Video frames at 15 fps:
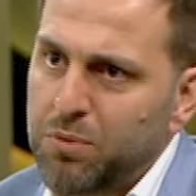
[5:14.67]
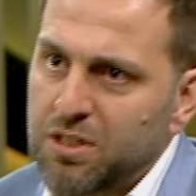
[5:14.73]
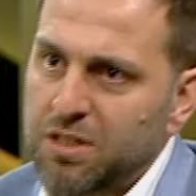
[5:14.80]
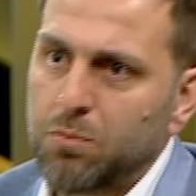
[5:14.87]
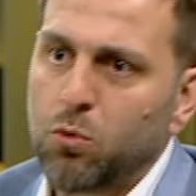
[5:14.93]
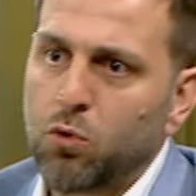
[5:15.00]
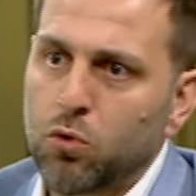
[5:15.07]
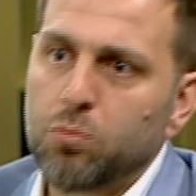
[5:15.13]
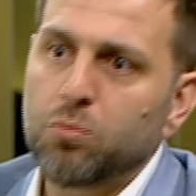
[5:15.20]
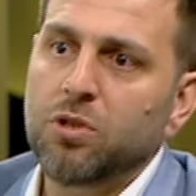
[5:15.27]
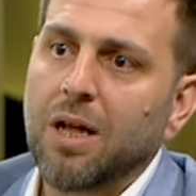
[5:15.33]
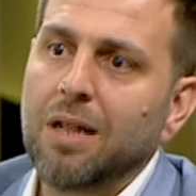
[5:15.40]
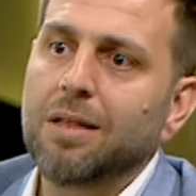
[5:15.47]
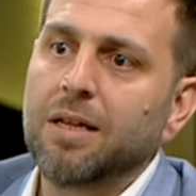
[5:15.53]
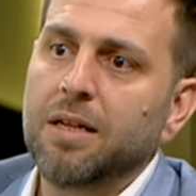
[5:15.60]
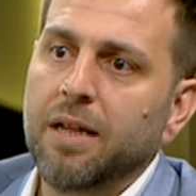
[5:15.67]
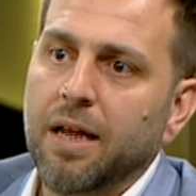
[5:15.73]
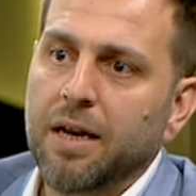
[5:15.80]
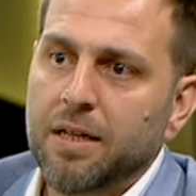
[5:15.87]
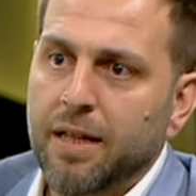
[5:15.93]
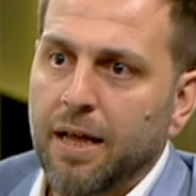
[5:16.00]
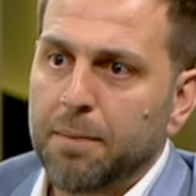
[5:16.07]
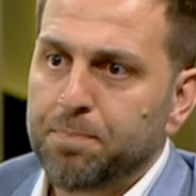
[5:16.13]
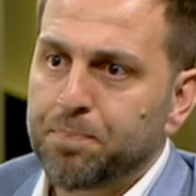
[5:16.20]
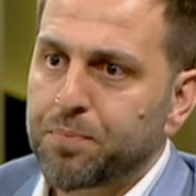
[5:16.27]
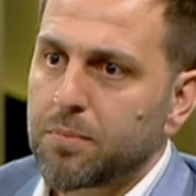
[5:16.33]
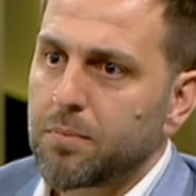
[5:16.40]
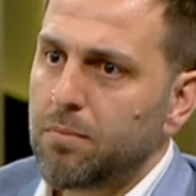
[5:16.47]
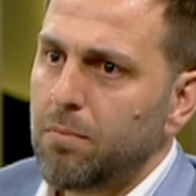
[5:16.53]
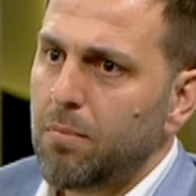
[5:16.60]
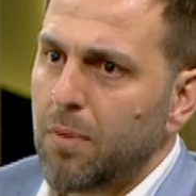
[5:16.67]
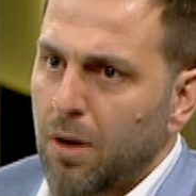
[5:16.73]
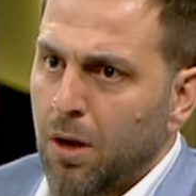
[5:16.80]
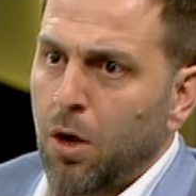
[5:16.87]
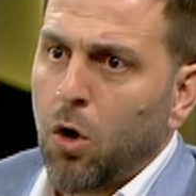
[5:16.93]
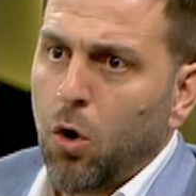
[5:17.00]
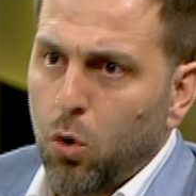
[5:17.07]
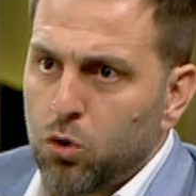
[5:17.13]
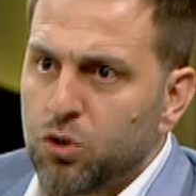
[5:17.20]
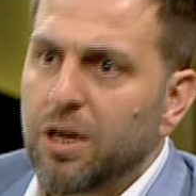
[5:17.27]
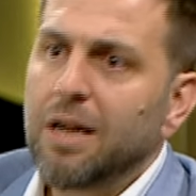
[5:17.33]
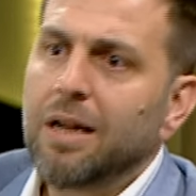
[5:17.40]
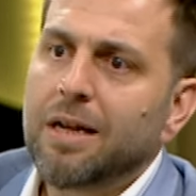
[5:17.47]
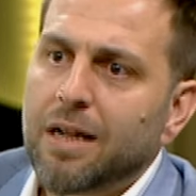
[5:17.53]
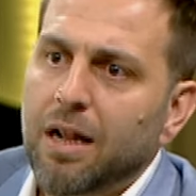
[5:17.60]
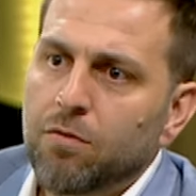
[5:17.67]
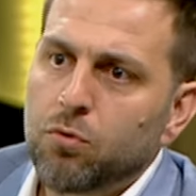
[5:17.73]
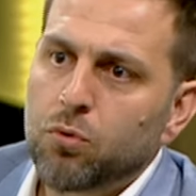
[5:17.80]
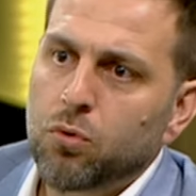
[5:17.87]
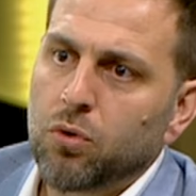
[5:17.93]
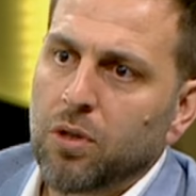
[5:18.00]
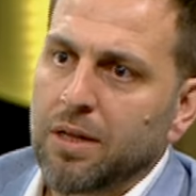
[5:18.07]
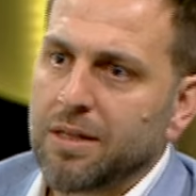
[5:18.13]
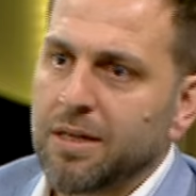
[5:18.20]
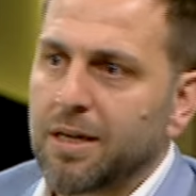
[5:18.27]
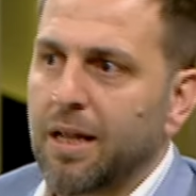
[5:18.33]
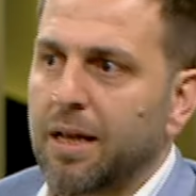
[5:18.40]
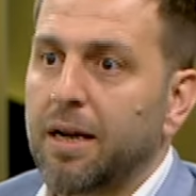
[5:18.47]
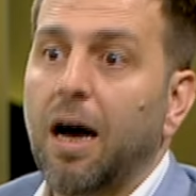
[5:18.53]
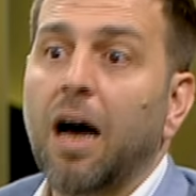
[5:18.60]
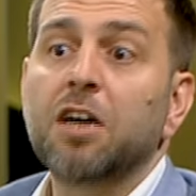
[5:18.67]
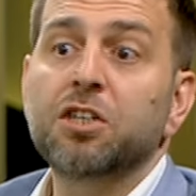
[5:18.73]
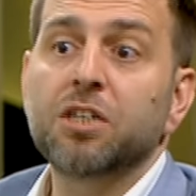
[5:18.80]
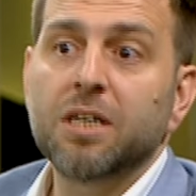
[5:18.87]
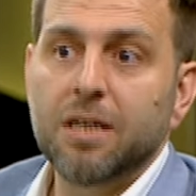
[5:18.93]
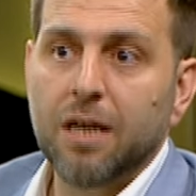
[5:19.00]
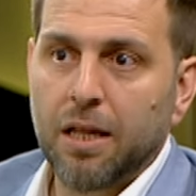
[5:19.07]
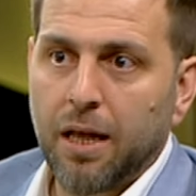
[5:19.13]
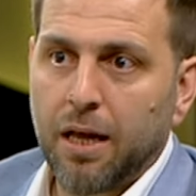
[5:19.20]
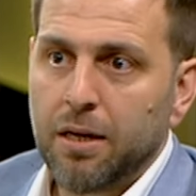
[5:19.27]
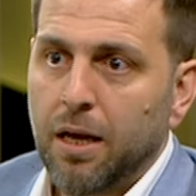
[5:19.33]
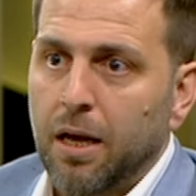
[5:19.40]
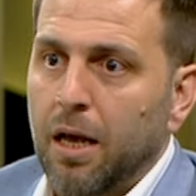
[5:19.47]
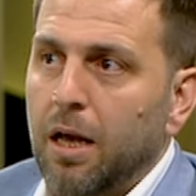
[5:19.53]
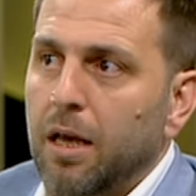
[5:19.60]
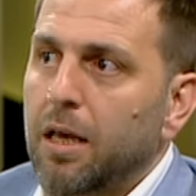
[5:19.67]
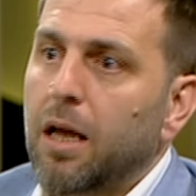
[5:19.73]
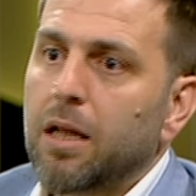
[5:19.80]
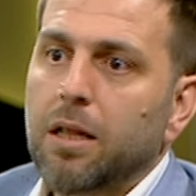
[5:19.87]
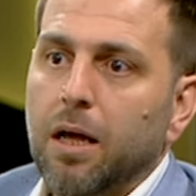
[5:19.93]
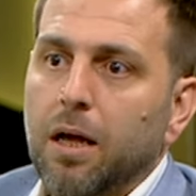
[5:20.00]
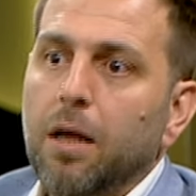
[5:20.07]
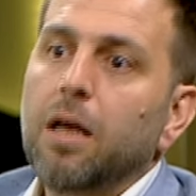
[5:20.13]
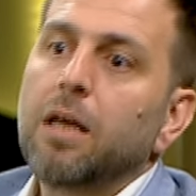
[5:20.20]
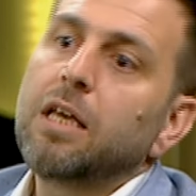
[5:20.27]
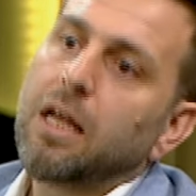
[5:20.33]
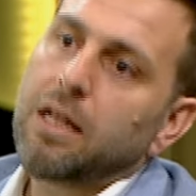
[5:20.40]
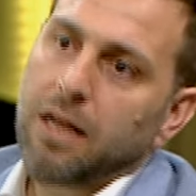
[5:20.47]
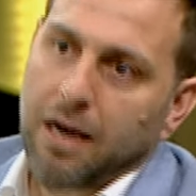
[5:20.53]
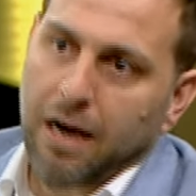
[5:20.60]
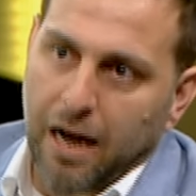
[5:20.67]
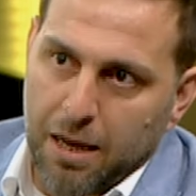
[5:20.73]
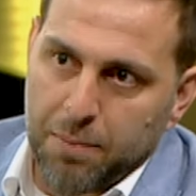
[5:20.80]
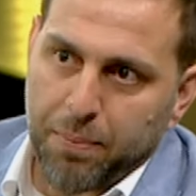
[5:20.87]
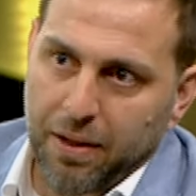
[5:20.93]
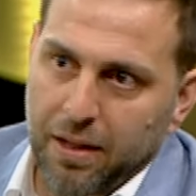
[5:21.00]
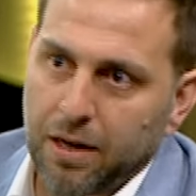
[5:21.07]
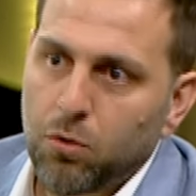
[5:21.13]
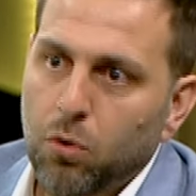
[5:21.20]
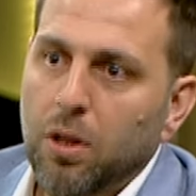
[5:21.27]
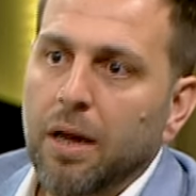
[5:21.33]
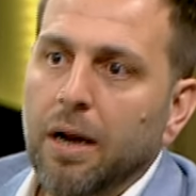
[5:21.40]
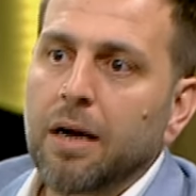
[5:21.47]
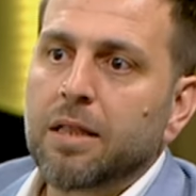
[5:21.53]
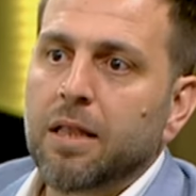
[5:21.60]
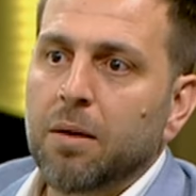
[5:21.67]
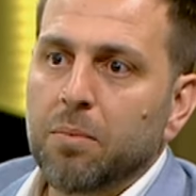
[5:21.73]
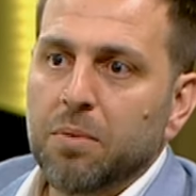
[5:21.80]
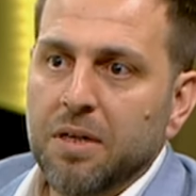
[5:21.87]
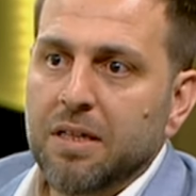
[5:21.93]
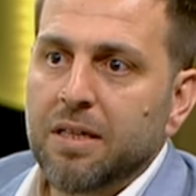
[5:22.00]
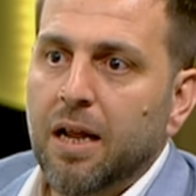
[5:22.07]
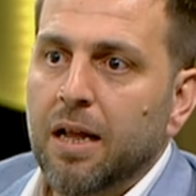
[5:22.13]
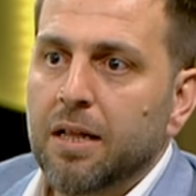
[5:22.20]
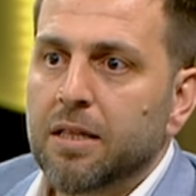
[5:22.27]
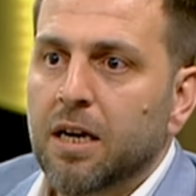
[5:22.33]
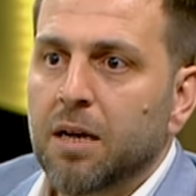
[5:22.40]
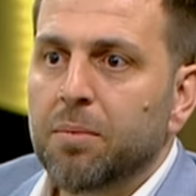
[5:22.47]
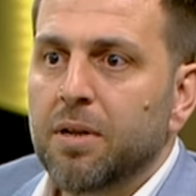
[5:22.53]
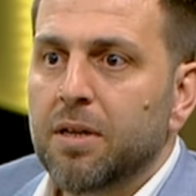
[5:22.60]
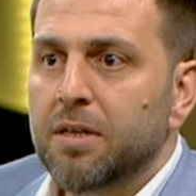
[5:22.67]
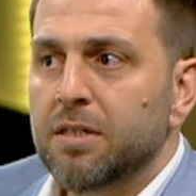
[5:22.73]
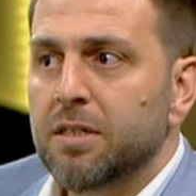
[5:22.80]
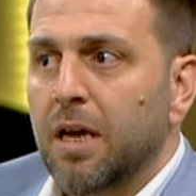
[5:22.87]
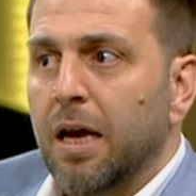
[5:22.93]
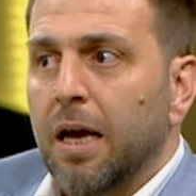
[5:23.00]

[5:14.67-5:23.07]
bizim kurumsal dinlerinde özellikle vurguladıkları aşkın alan gayb ya da ya da gayb, gayb alanı, alanı olarak da nitelendirebiliriz.